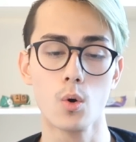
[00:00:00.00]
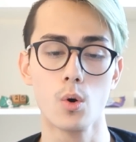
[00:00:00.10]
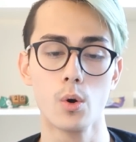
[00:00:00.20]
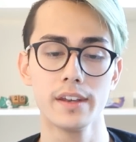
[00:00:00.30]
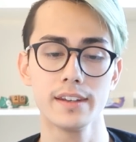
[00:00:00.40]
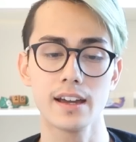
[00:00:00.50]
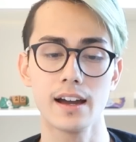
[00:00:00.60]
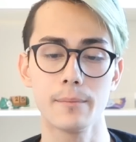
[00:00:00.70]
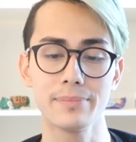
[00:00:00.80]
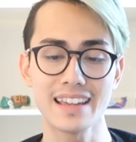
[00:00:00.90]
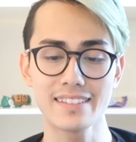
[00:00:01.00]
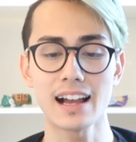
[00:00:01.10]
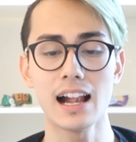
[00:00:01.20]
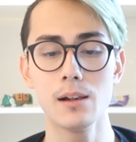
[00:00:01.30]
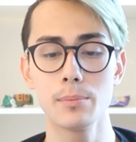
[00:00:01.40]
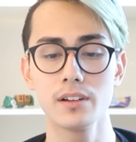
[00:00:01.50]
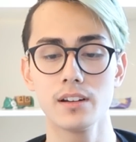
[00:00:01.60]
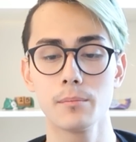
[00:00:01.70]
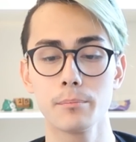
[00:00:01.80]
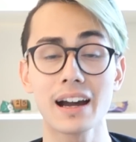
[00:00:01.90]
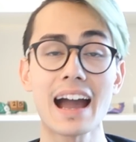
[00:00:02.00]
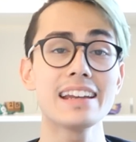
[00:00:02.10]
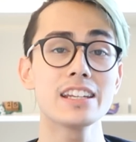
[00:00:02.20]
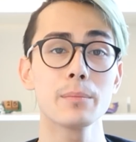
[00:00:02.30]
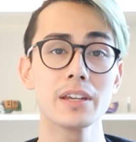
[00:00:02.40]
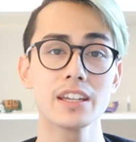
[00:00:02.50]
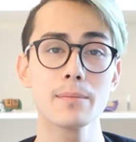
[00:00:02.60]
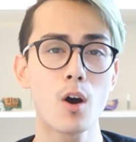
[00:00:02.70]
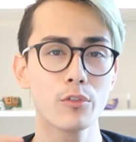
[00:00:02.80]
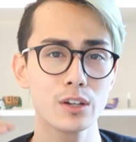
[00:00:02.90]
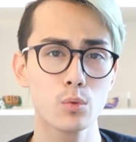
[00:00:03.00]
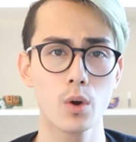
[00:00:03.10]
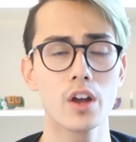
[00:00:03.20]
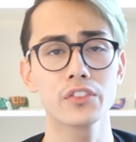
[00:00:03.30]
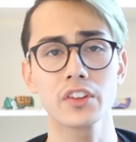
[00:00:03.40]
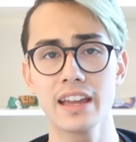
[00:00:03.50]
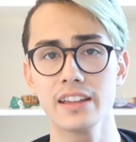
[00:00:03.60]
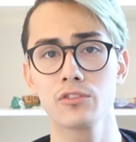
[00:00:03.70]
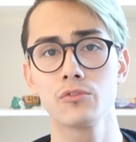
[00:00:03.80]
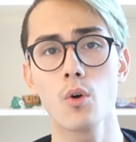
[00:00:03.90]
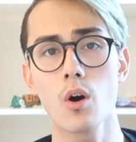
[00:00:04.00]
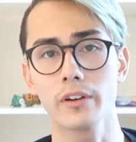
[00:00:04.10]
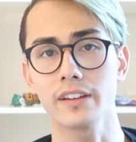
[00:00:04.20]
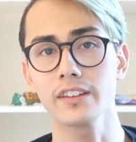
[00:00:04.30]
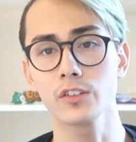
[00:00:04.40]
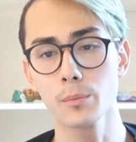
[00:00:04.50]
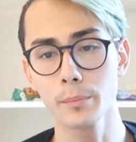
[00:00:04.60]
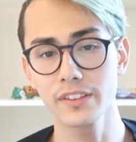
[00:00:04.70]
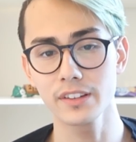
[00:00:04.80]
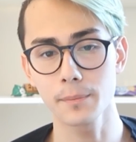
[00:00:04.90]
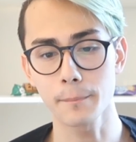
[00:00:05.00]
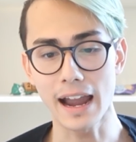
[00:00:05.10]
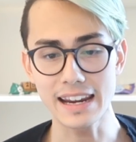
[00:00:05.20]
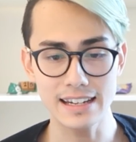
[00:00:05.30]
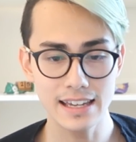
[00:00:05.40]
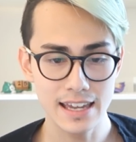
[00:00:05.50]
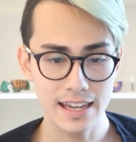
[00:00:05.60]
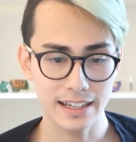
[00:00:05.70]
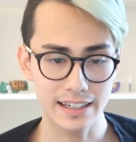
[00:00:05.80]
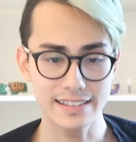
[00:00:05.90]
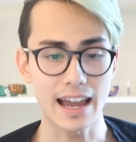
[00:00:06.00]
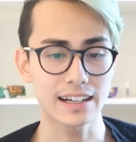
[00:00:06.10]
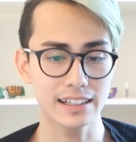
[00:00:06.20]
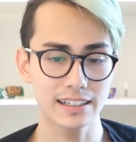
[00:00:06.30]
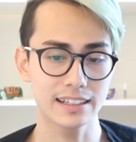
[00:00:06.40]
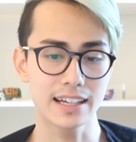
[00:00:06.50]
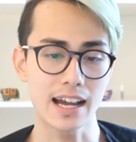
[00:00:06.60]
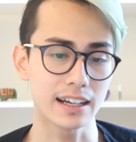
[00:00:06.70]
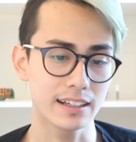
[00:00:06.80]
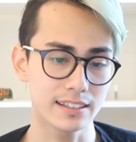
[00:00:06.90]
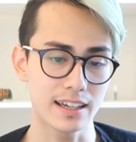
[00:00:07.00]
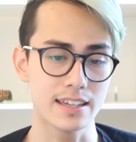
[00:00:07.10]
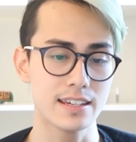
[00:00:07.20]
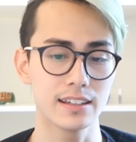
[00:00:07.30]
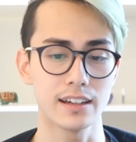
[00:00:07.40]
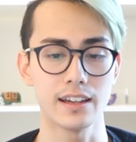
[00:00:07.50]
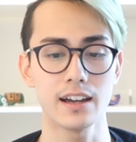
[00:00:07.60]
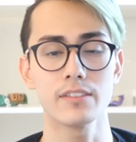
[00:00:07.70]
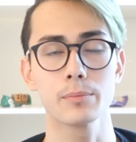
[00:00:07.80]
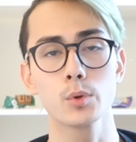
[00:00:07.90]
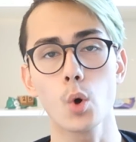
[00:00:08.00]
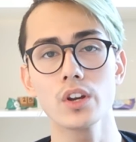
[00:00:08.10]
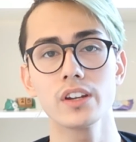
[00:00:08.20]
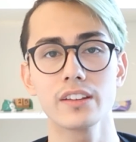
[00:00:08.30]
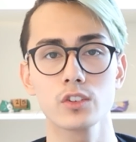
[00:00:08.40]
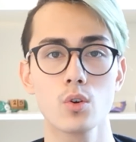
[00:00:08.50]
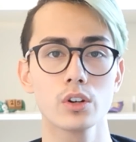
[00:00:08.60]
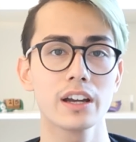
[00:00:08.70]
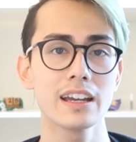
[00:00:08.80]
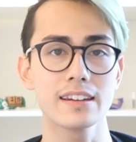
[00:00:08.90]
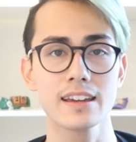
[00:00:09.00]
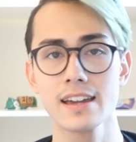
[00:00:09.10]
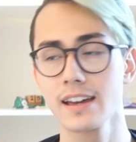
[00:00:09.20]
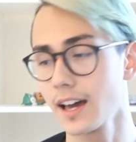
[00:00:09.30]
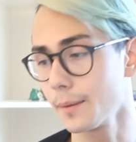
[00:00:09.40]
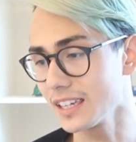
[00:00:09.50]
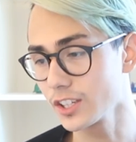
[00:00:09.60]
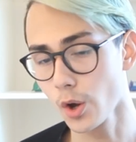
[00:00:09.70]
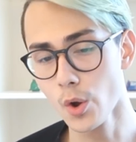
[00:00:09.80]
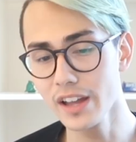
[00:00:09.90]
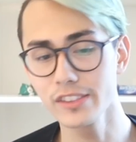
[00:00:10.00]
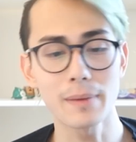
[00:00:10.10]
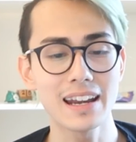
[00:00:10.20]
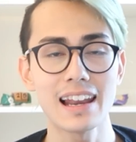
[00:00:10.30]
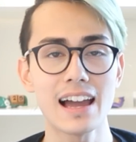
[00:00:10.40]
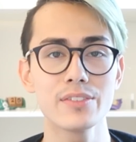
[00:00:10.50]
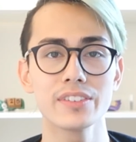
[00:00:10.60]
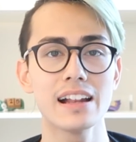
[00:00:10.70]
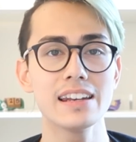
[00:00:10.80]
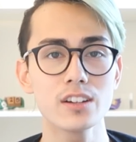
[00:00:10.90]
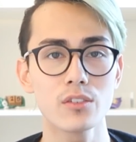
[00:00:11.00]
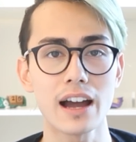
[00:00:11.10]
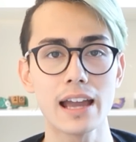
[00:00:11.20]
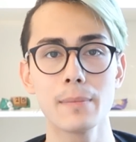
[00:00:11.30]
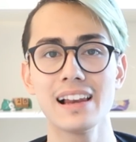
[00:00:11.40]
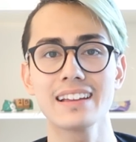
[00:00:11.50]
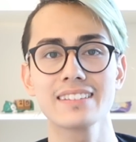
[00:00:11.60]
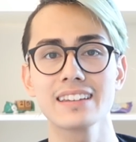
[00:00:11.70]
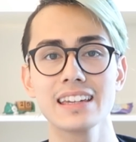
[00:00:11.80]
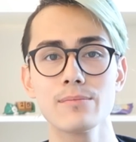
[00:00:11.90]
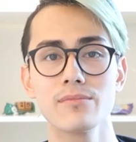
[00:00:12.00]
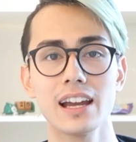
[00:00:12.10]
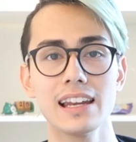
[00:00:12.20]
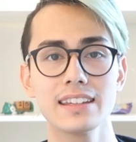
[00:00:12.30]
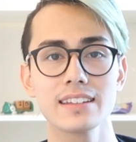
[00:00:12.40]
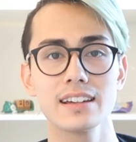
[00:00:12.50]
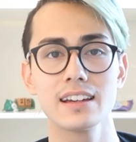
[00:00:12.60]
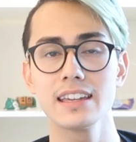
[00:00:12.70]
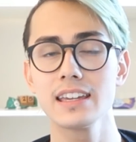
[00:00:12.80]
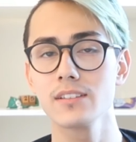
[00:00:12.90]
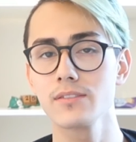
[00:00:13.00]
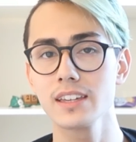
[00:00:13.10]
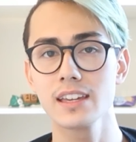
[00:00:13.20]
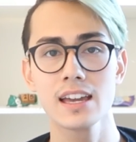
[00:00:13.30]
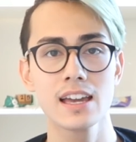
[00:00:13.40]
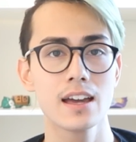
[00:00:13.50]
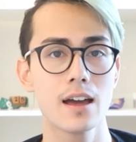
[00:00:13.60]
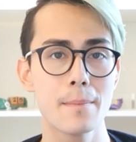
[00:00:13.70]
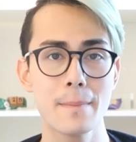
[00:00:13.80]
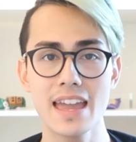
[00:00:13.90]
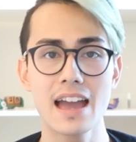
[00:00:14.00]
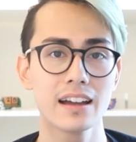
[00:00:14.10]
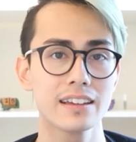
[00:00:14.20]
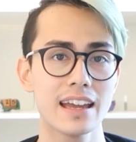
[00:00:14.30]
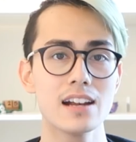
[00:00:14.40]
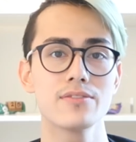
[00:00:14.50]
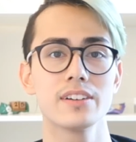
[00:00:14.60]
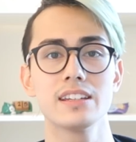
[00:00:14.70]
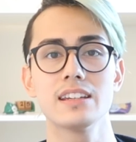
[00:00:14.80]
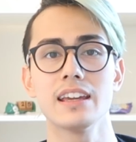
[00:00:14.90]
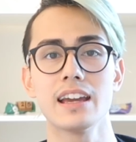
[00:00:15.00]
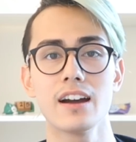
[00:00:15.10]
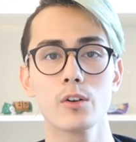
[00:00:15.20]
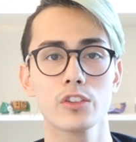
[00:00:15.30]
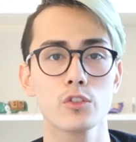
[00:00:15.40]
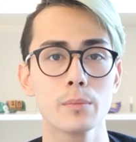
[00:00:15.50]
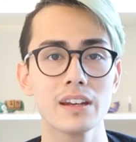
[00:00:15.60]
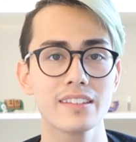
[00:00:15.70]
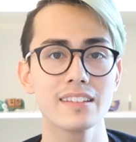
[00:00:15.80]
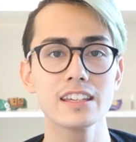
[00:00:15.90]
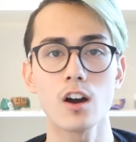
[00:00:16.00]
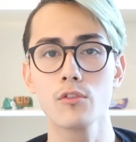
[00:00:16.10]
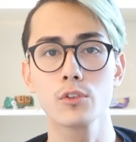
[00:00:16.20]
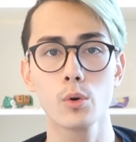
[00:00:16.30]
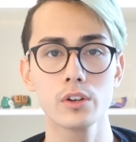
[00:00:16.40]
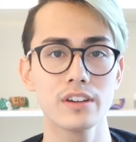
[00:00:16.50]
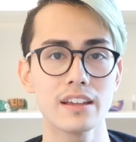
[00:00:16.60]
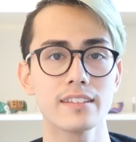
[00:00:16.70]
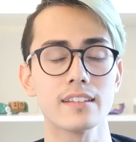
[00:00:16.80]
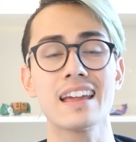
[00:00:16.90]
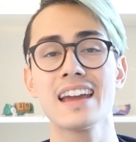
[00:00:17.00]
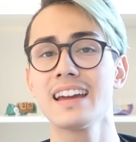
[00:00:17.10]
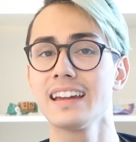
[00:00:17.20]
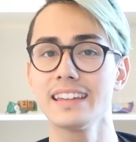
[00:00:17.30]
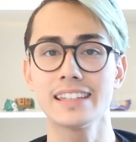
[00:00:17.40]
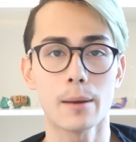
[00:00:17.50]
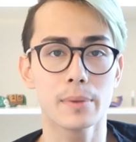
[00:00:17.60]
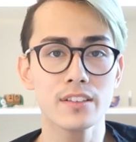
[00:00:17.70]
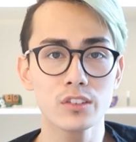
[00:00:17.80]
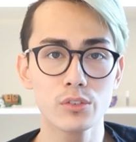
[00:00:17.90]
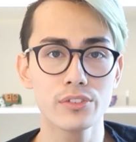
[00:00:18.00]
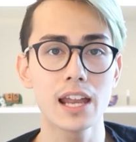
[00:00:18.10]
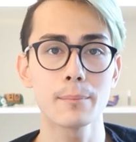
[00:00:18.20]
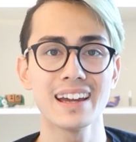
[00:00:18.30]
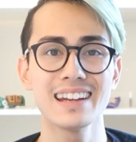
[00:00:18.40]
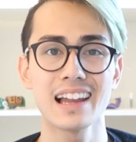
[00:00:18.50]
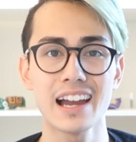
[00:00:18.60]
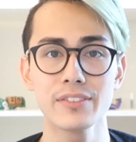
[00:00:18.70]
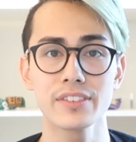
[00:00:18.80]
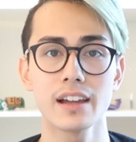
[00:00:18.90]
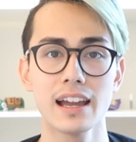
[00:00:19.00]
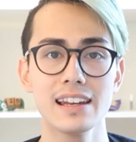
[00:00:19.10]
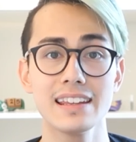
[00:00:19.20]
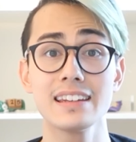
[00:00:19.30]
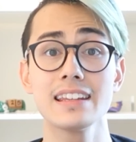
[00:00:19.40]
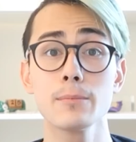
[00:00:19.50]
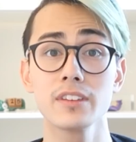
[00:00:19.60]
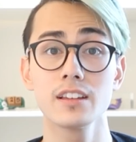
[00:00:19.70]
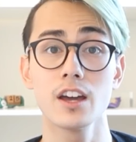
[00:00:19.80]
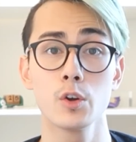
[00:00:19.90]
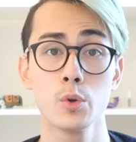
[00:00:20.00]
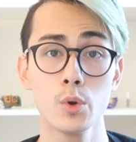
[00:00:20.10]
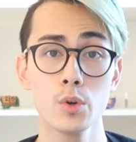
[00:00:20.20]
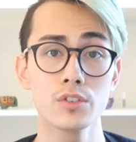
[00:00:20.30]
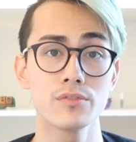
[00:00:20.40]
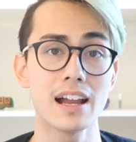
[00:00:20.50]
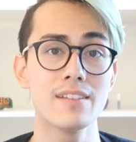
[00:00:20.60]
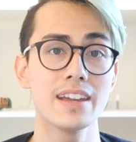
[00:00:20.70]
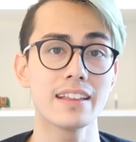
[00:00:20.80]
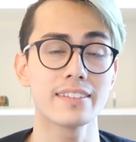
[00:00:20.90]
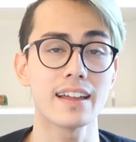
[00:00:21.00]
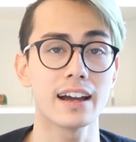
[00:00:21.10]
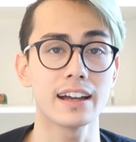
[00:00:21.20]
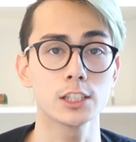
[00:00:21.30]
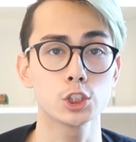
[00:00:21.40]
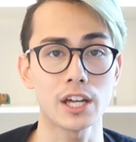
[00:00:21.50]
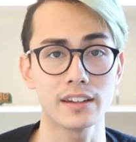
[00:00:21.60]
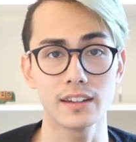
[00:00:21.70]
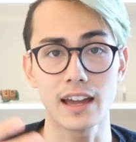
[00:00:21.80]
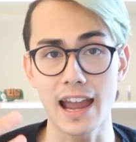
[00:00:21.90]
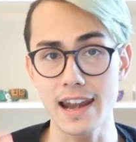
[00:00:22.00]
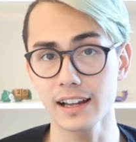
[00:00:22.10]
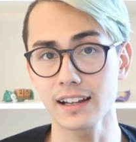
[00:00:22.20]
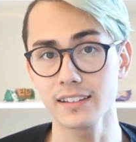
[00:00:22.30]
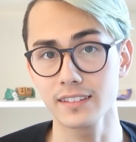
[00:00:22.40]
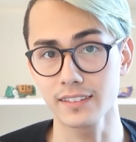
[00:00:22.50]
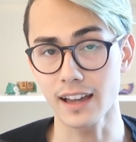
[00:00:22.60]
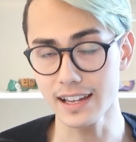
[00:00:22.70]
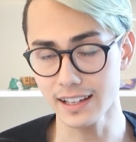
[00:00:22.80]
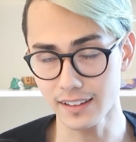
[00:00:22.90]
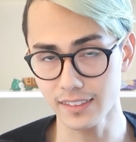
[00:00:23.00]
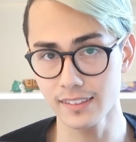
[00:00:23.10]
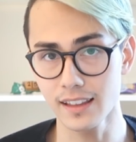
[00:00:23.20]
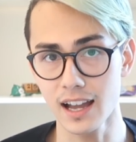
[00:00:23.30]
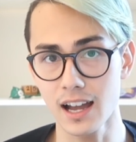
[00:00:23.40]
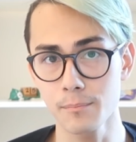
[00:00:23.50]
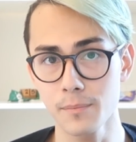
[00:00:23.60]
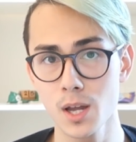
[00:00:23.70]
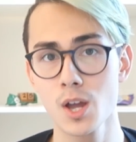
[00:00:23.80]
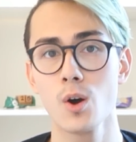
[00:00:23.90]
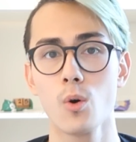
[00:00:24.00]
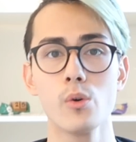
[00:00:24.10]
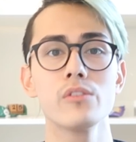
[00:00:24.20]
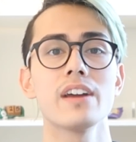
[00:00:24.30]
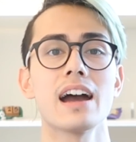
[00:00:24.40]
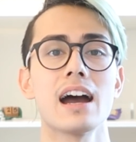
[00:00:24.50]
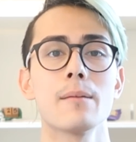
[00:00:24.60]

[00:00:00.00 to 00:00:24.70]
Und ähm, deshalb ähm, bereite ich mich immer auf den Worst Case vor. Und das ist so ein bisschen mein Gedankengang dahinter. Ja? Was bedeutet das konkret? Ähm, ich erhöhe jetzt meinen Lifestyle nicht auf einmal extrem, weil ich äh, irgendwie äh, mehr Geld verdiene. Ja? Oder zumindest nicht aufgrund dessen. Ich habe insofern meinen Lifestyle in dem Sinne erhöht, weil wir jetzt nachher statt einer Katze drei Katzen haben und wir